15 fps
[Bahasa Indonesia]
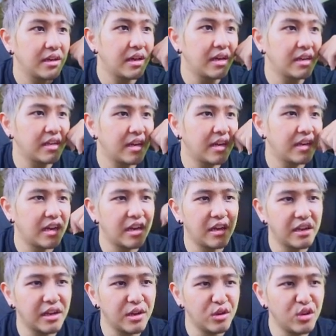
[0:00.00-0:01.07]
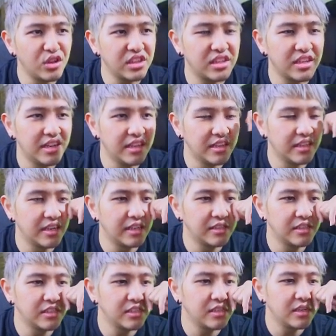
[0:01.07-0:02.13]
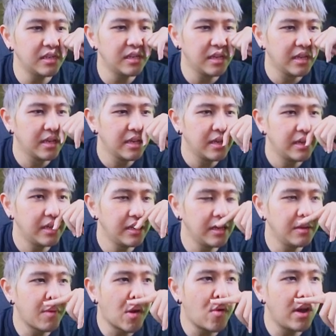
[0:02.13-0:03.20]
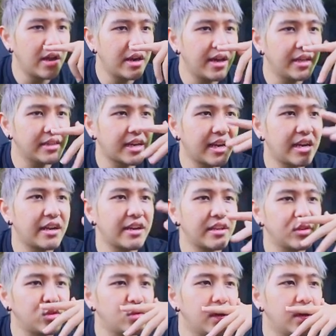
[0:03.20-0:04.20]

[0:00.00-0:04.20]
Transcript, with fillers: Keren-keren ada gedung Hidden Intelligence-nya. Ini di bawah ada trailernya